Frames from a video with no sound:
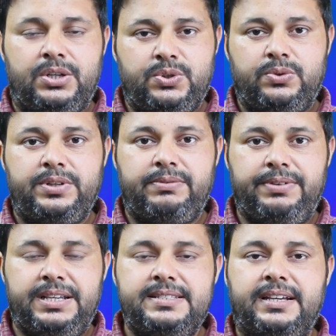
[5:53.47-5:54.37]
जो
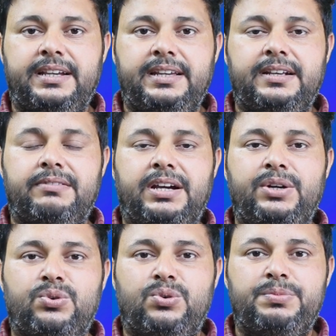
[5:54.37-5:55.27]
वीज़ा के
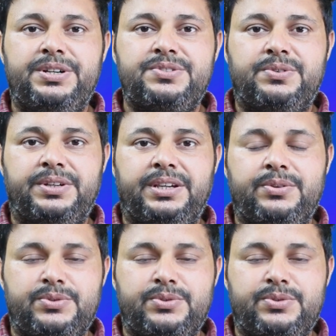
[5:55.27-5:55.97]
रिक्वायर्ड डॉक्यूमेंट्स होंगे